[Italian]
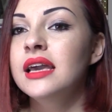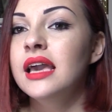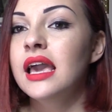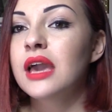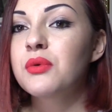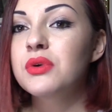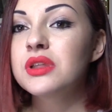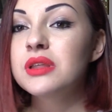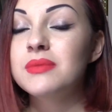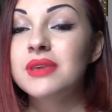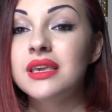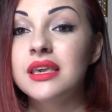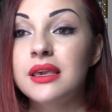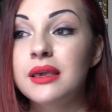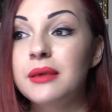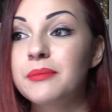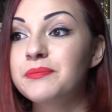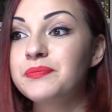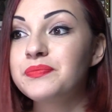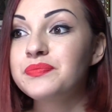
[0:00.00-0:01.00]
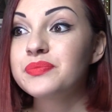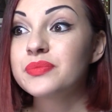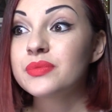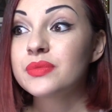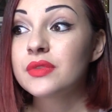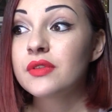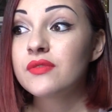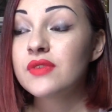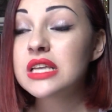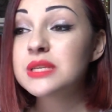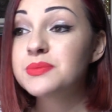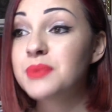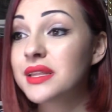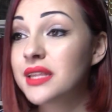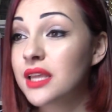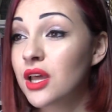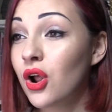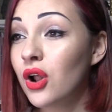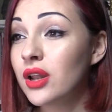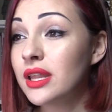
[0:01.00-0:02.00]
E quindi mi, mm, vi
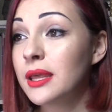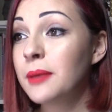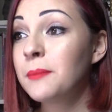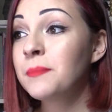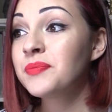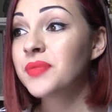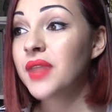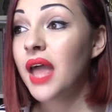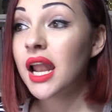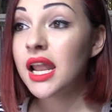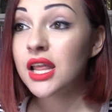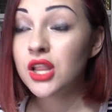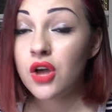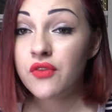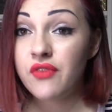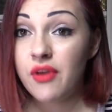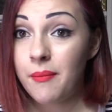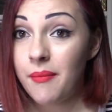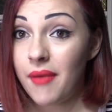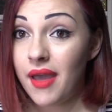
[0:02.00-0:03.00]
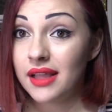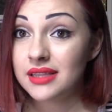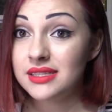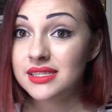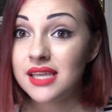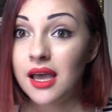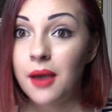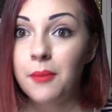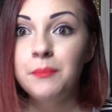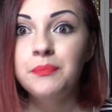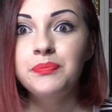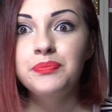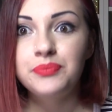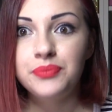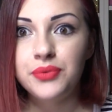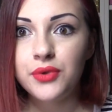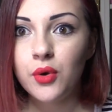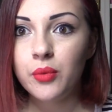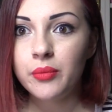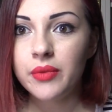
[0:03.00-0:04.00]
aspetterò lì alle nove e mezza
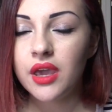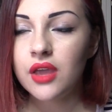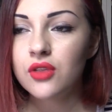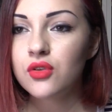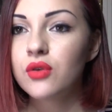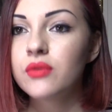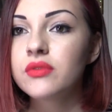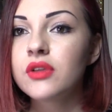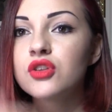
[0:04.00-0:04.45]
più o meno,